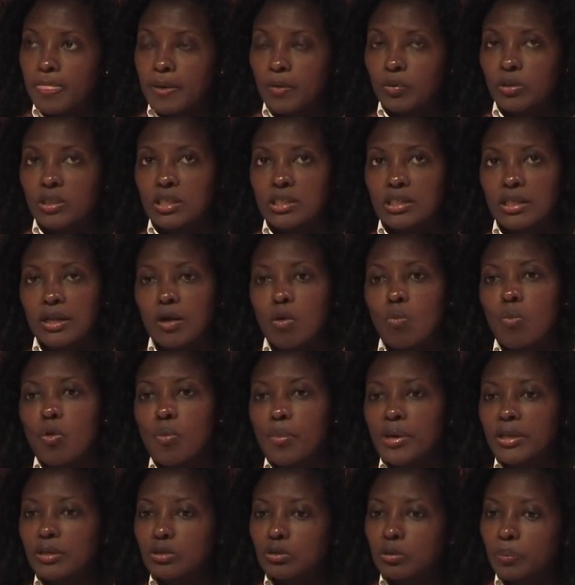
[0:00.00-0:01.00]
Quindi sarà un
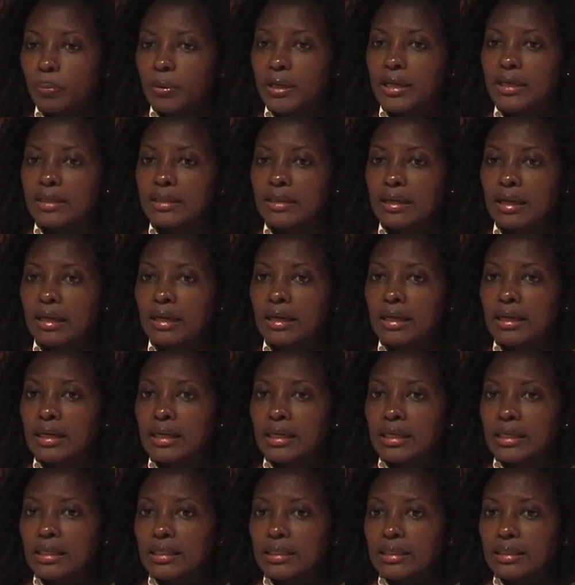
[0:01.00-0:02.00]
momento per
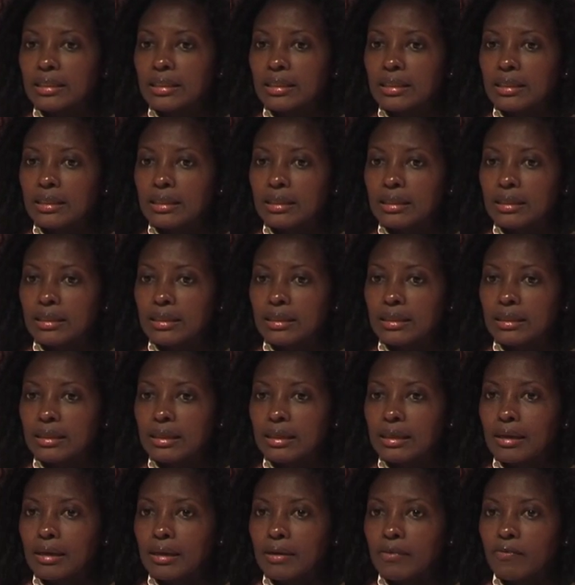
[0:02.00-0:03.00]

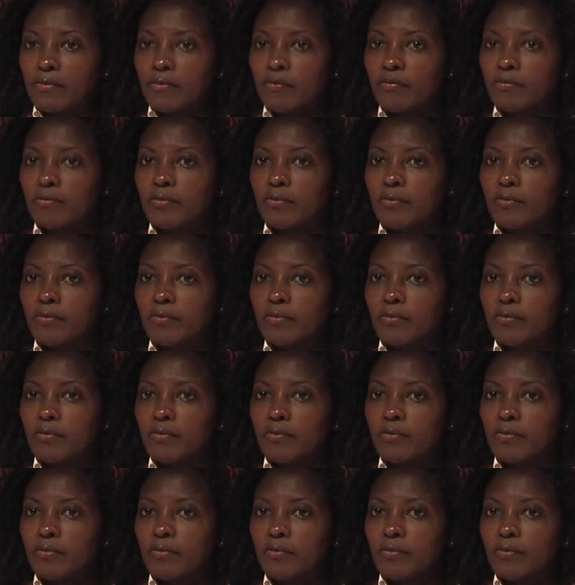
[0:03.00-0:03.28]
eh,